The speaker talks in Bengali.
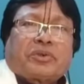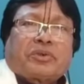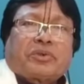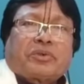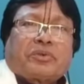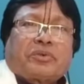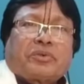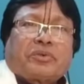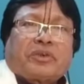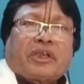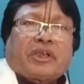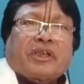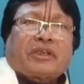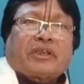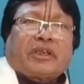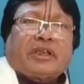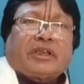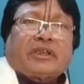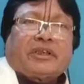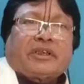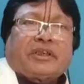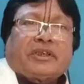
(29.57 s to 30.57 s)

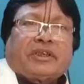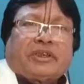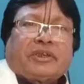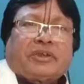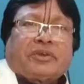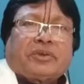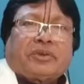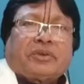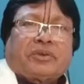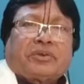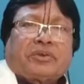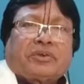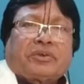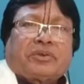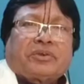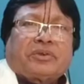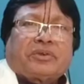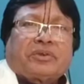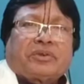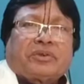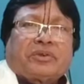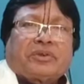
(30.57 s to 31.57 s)
রঘুনাথান্বিত
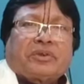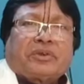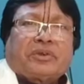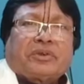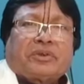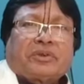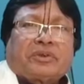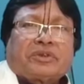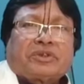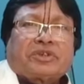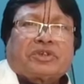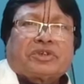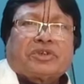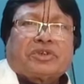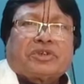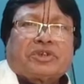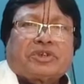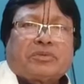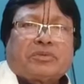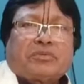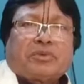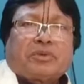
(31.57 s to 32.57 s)
তং
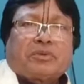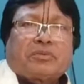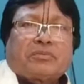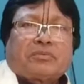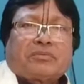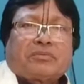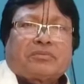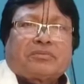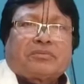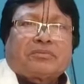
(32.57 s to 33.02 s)
সজীবং